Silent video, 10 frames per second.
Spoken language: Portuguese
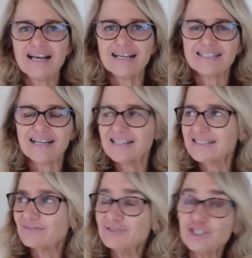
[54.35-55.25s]
essa,
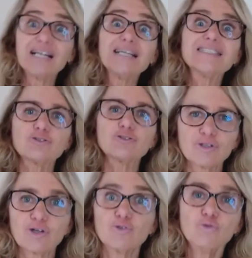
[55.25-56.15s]
essa vigilância
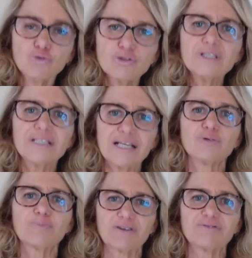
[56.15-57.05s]
toda no mundo
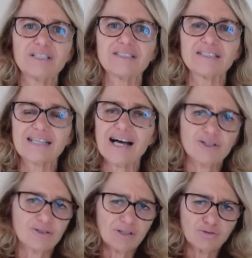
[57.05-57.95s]
inteiro para ver esses
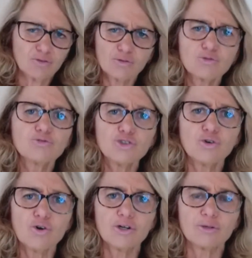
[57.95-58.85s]
casos, está todo mundo de
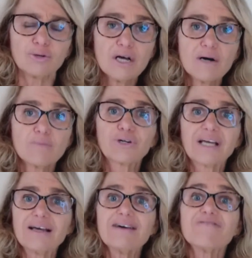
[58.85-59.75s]
olho,
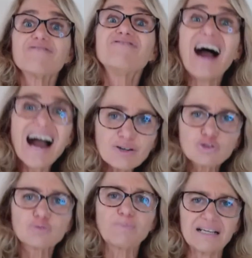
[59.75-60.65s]
porque
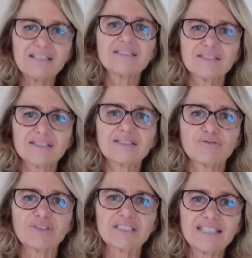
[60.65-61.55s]
vários países
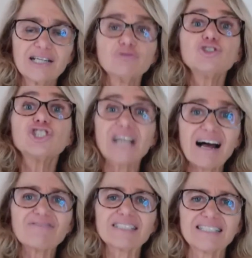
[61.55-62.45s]
estão vacinando e
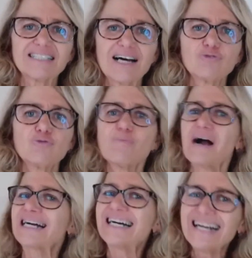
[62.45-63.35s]
já vacinaram
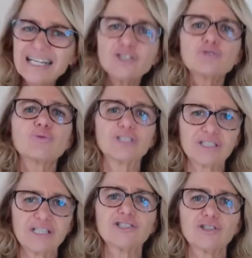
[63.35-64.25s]
uma grande
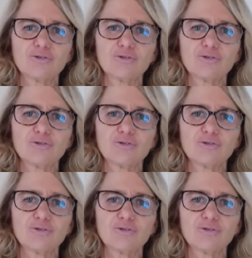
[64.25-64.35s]
quantidade de